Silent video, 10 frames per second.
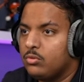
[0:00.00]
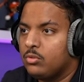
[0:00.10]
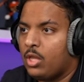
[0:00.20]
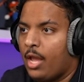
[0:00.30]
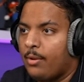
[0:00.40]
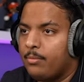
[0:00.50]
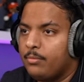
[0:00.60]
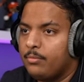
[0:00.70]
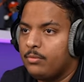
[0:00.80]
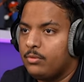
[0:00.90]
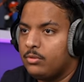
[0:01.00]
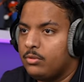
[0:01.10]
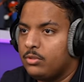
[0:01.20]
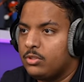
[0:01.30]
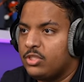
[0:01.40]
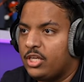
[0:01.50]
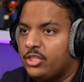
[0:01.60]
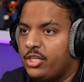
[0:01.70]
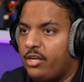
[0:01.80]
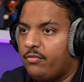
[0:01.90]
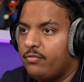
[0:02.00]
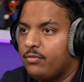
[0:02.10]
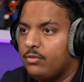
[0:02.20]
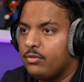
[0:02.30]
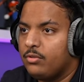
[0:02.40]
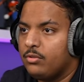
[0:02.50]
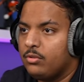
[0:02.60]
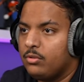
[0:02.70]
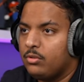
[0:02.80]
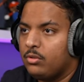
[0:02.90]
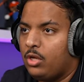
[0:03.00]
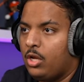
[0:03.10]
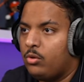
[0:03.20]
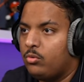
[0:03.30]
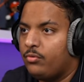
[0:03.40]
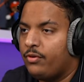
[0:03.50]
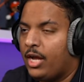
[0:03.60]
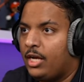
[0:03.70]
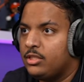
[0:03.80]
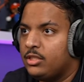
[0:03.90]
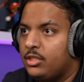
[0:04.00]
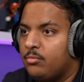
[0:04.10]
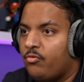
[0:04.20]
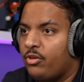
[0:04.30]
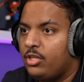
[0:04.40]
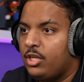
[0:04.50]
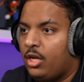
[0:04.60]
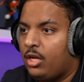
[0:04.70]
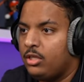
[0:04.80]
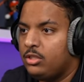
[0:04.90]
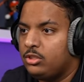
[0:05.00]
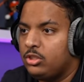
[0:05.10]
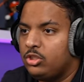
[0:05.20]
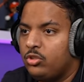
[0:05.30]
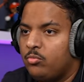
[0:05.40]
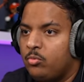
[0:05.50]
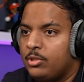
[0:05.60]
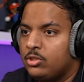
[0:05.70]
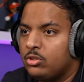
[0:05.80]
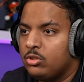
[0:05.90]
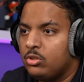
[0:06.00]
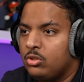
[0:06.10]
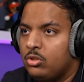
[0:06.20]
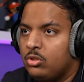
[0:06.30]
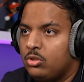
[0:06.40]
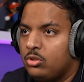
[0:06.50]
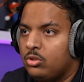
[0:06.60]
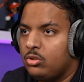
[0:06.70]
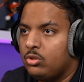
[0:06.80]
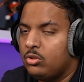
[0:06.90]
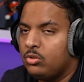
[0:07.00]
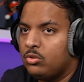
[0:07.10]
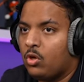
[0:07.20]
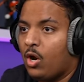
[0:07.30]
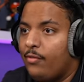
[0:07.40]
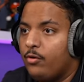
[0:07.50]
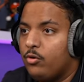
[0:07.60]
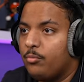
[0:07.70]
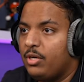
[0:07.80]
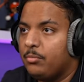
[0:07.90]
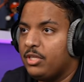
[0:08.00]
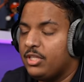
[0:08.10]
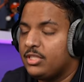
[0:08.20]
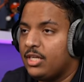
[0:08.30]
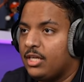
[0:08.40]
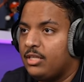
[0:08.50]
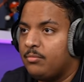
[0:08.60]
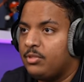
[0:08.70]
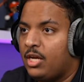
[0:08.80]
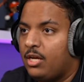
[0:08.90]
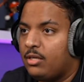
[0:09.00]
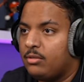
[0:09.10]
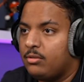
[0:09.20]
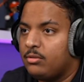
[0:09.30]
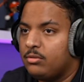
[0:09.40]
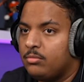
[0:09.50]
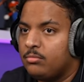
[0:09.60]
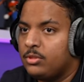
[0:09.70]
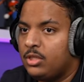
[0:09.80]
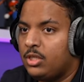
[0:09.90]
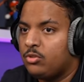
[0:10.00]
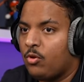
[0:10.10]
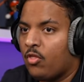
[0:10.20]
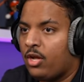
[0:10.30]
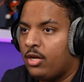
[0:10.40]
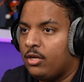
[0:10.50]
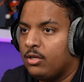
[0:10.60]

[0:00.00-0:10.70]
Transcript: طيب استكشف حلو في حاجة هنا مفيدة اي شيء جيبه بس ترى القنبلة قد استخدمتها مدري ايش وضعها